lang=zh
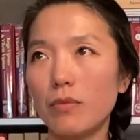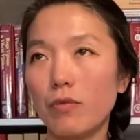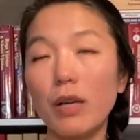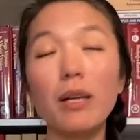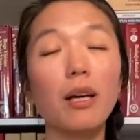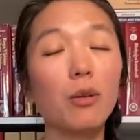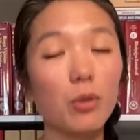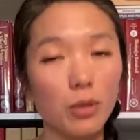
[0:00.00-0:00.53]

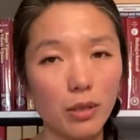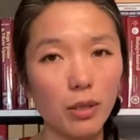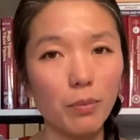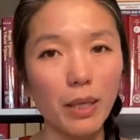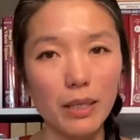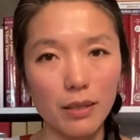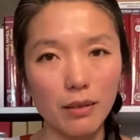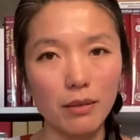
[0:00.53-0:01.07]
方疗师的
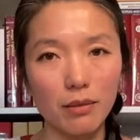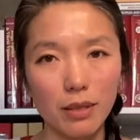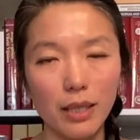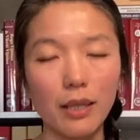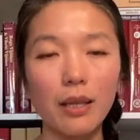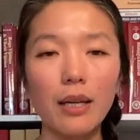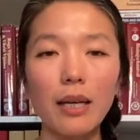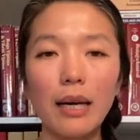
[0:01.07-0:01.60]
背
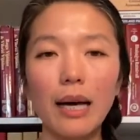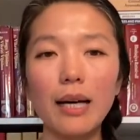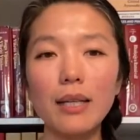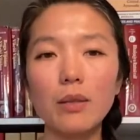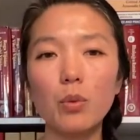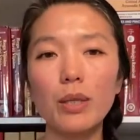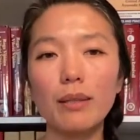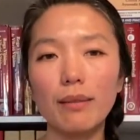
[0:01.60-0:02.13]
景，OK，
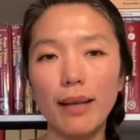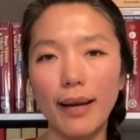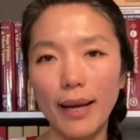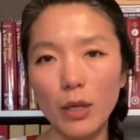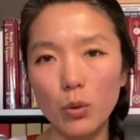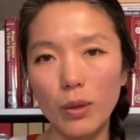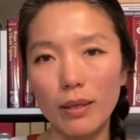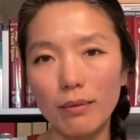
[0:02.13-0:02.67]
他会
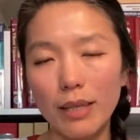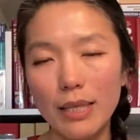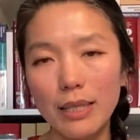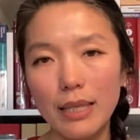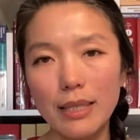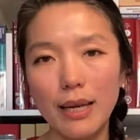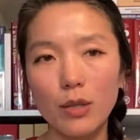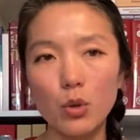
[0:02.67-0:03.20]
开团带
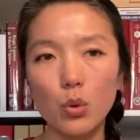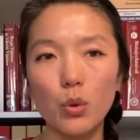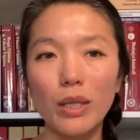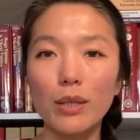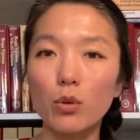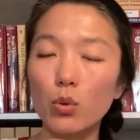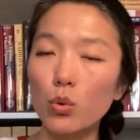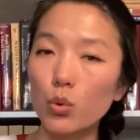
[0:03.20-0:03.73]
大家去
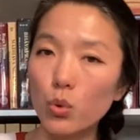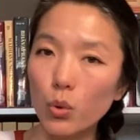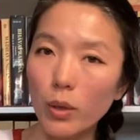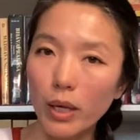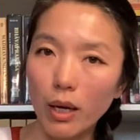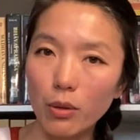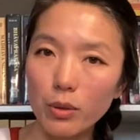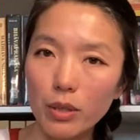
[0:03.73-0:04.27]
印度做
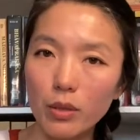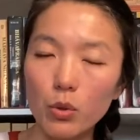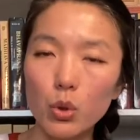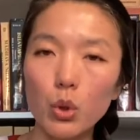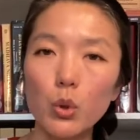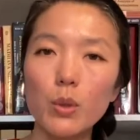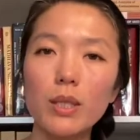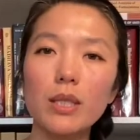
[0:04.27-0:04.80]
疗程，
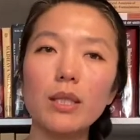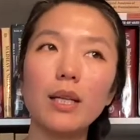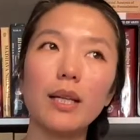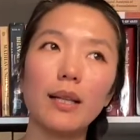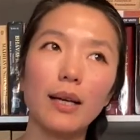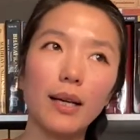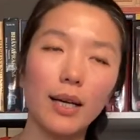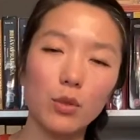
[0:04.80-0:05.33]
去斯
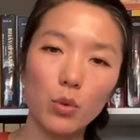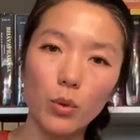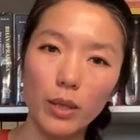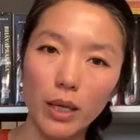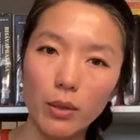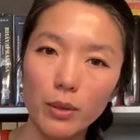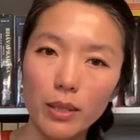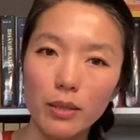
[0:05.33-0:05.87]
里兰卡做
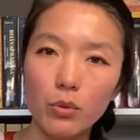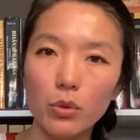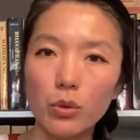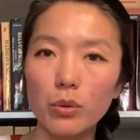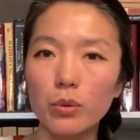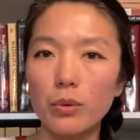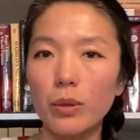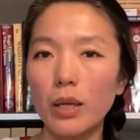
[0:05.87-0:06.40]
疗程，
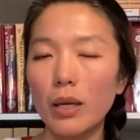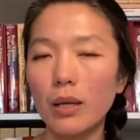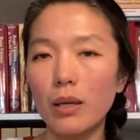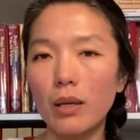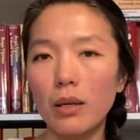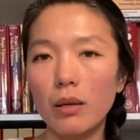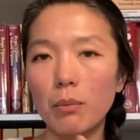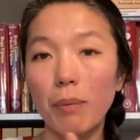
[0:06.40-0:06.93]
去
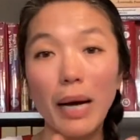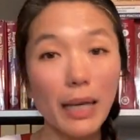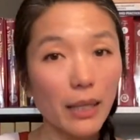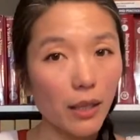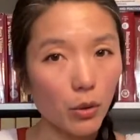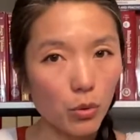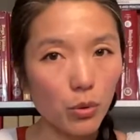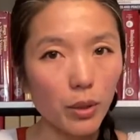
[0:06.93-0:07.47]
巴
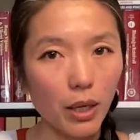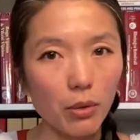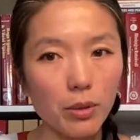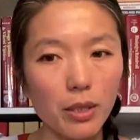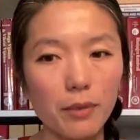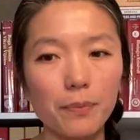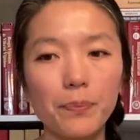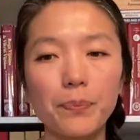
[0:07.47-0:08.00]
厘岛做疗
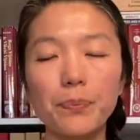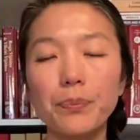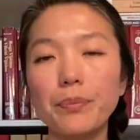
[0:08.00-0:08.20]
程。